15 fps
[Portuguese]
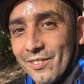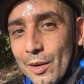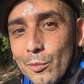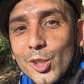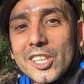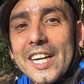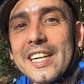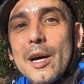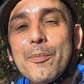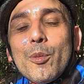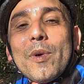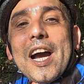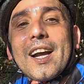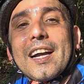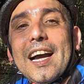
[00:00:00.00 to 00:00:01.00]
Vamos treinar
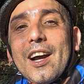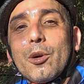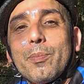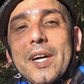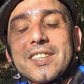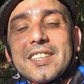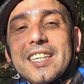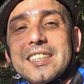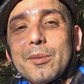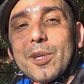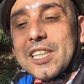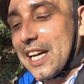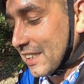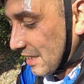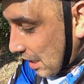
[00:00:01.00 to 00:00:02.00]
pro macaco, passar em
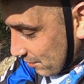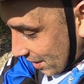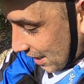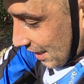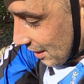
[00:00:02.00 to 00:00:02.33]
cima das naves